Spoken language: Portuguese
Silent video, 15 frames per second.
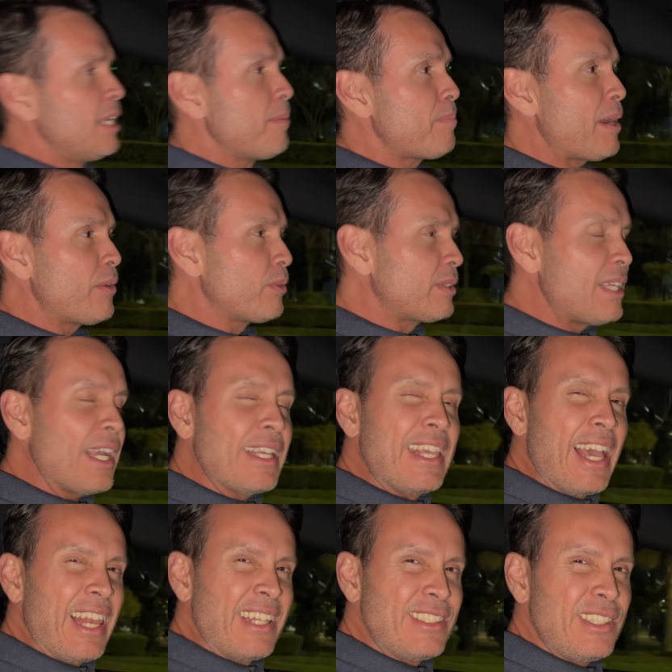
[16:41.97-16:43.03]
para não ter
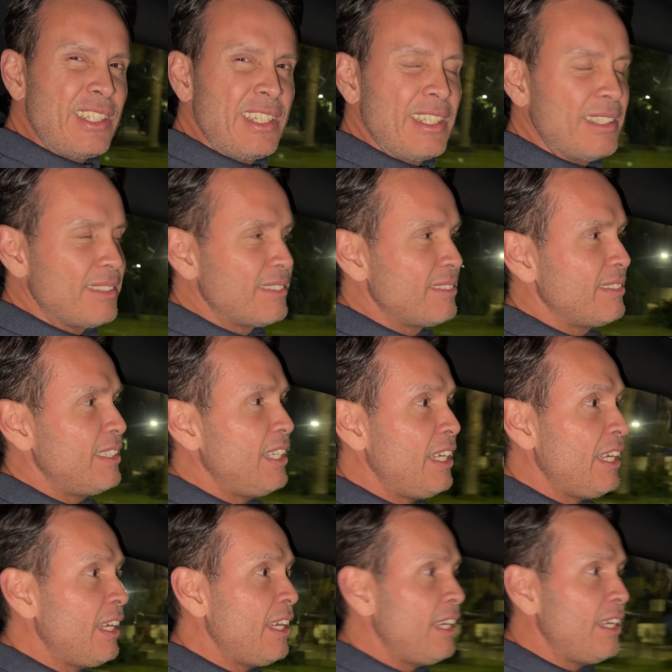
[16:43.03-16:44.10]
aquela de
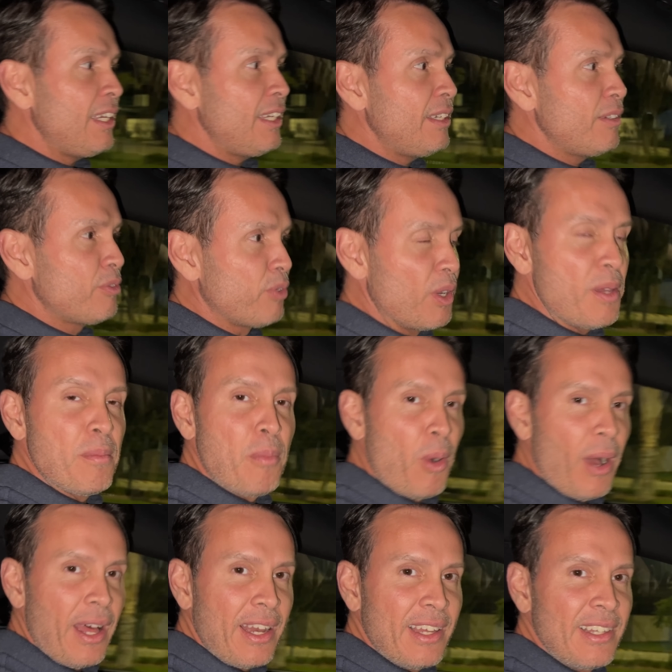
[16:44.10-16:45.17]
ih, foi
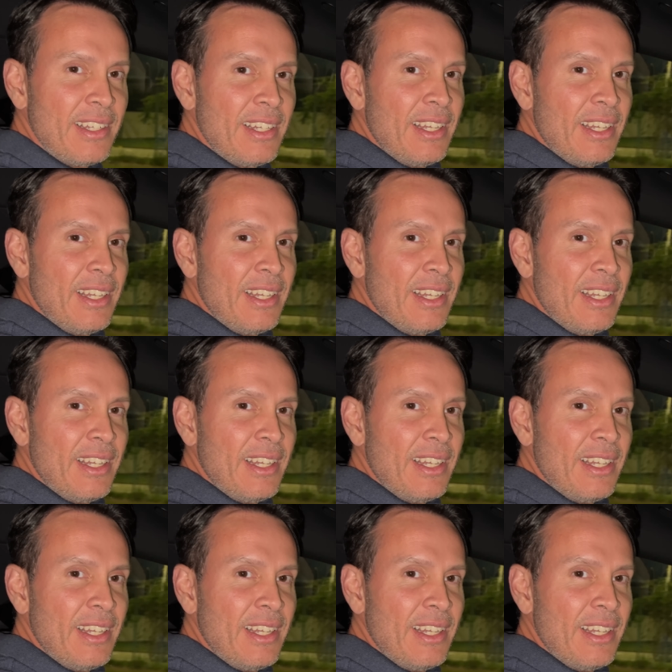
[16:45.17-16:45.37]
embora.